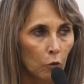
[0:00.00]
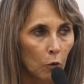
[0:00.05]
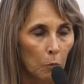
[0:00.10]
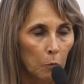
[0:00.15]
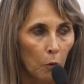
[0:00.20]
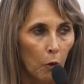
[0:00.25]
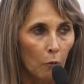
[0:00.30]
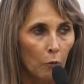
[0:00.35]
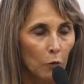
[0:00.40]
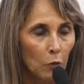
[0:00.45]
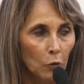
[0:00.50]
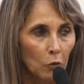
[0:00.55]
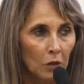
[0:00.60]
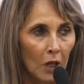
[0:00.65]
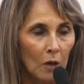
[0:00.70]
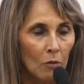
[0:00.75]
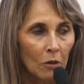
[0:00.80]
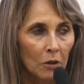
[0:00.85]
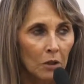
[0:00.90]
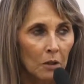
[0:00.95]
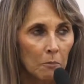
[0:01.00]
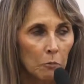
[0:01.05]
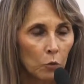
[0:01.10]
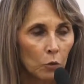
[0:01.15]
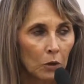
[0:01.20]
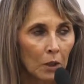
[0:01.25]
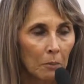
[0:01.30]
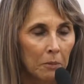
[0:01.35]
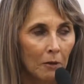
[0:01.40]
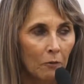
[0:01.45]
que o povo não tem uma
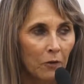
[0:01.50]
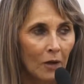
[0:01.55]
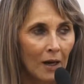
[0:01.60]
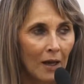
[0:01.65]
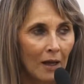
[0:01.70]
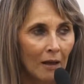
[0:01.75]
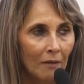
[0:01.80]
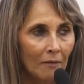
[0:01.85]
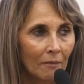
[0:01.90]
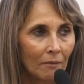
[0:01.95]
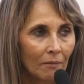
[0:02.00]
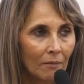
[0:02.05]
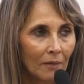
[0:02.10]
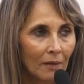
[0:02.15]
tribuna para falar.